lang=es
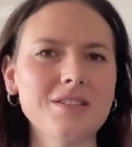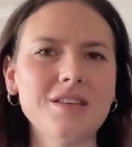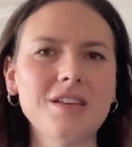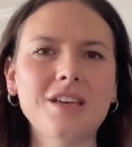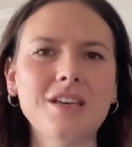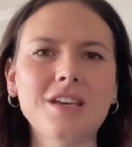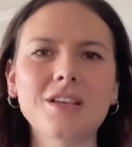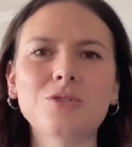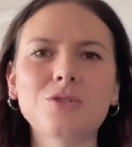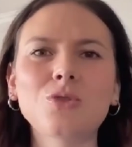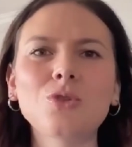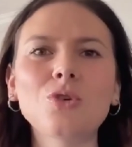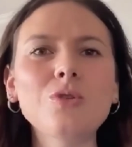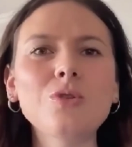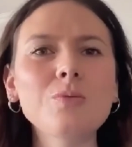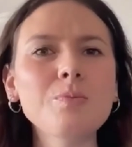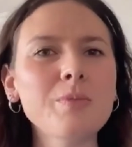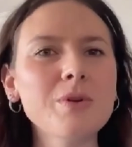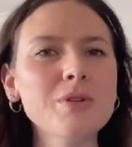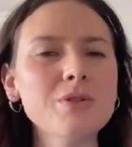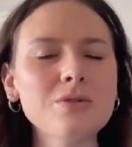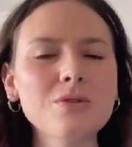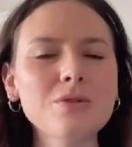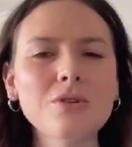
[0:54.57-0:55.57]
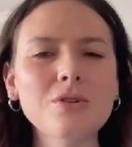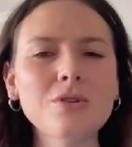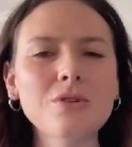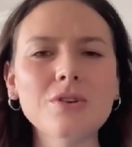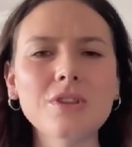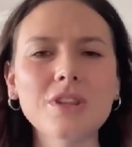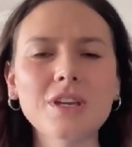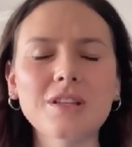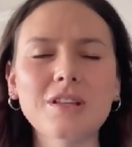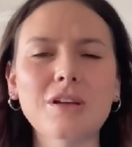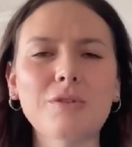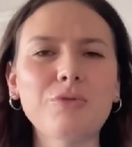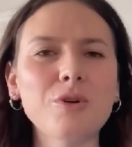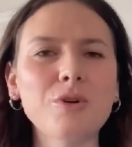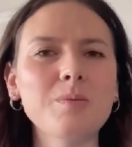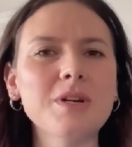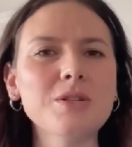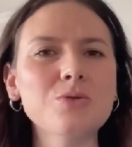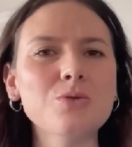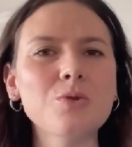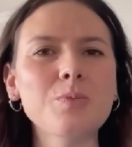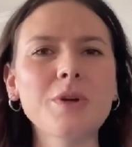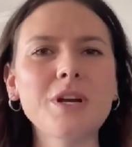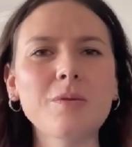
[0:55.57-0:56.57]
Así que todo empezó de esta
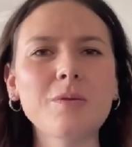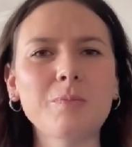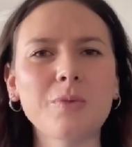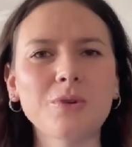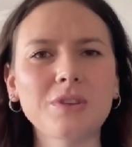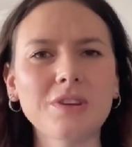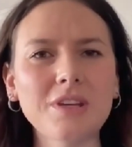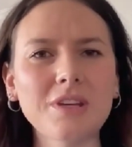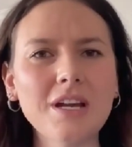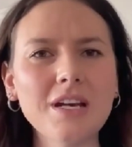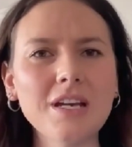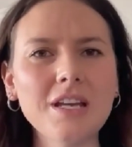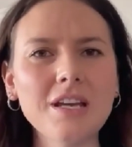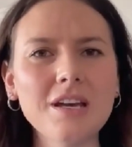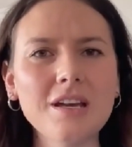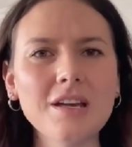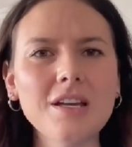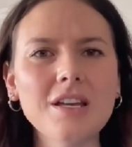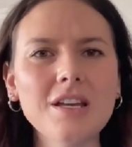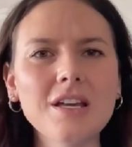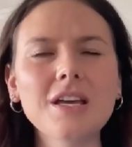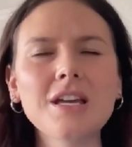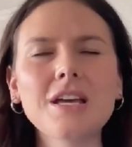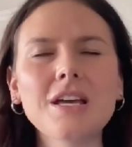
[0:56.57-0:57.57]
forma súper espontánea.